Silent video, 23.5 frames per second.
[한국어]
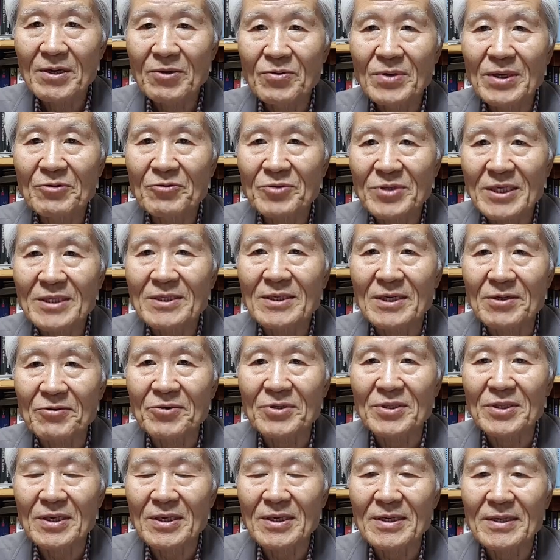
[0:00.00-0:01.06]
결과로 나타나고
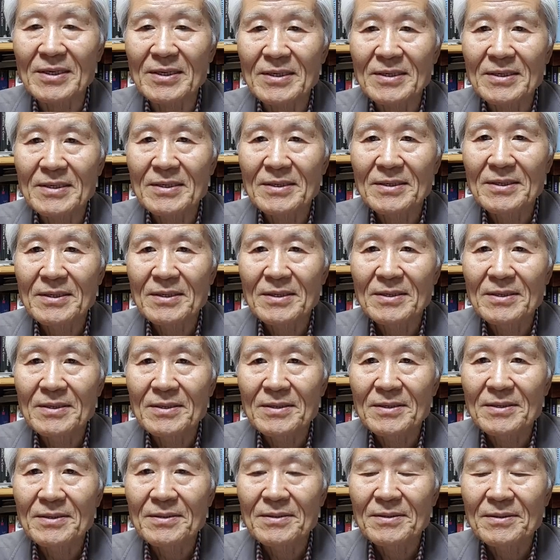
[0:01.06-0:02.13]
있다.
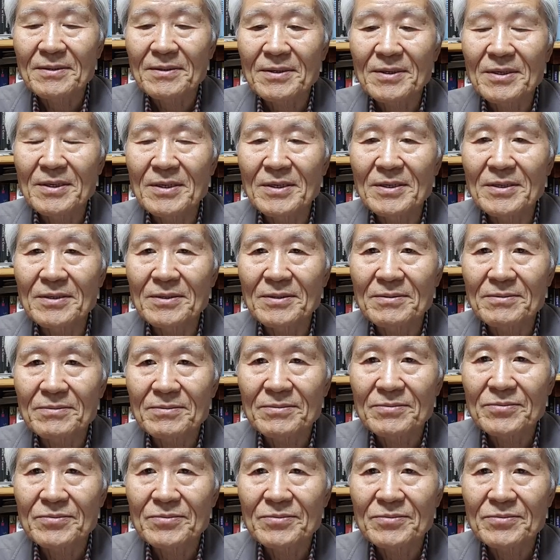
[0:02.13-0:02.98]
그